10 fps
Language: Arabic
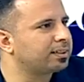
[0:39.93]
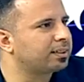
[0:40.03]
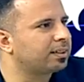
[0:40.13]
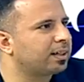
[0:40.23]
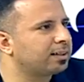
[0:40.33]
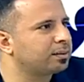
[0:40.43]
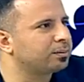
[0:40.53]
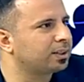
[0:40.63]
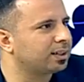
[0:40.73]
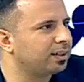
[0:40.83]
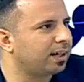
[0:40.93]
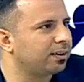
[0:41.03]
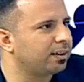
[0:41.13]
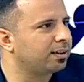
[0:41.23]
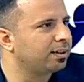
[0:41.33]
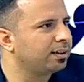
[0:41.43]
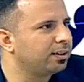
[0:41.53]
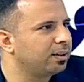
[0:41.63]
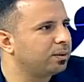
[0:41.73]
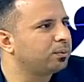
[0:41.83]
رسم شكل العضلة
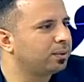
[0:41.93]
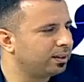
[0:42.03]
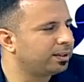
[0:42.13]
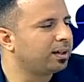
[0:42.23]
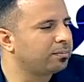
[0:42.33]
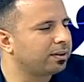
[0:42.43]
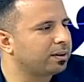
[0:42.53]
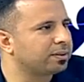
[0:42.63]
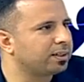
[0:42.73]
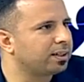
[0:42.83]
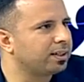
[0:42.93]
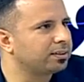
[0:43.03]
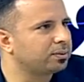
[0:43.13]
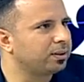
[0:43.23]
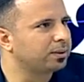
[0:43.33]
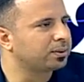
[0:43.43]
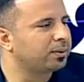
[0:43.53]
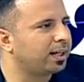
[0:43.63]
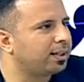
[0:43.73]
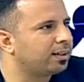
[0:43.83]
النحت وال... نعم. نعم بالضبط النحت والحصول
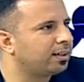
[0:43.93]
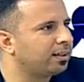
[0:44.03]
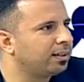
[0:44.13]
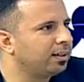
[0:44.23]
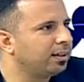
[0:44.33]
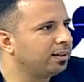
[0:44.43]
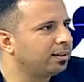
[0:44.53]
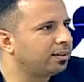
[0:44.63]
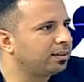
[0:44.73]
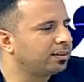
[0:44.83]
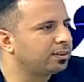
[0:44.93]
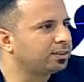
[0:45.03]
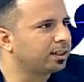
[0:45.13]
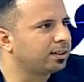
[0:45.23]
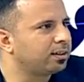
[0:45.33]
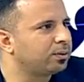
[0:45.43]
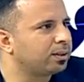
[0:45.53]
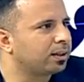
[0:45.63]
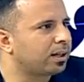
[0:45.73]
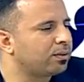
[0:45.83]
على آه، شكل
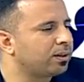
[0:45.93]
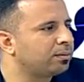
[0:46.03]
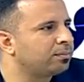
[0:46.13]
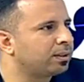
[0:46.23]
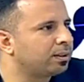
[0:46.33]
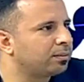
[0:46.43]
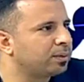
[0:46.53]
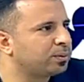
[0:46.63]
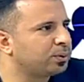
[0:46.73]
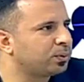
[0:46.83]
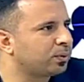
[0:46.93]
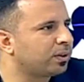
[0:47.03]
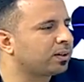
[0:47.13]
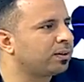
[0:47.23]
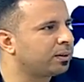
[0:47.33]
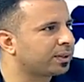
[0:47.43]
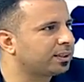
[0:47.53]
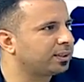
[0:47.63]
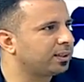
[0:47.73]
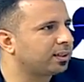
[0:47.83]
وقوام آه، ممشوق وقوام
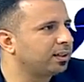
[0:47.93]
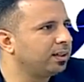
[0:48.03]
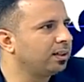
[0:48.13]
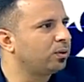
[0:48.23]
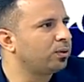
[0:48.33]
رشيق نعم.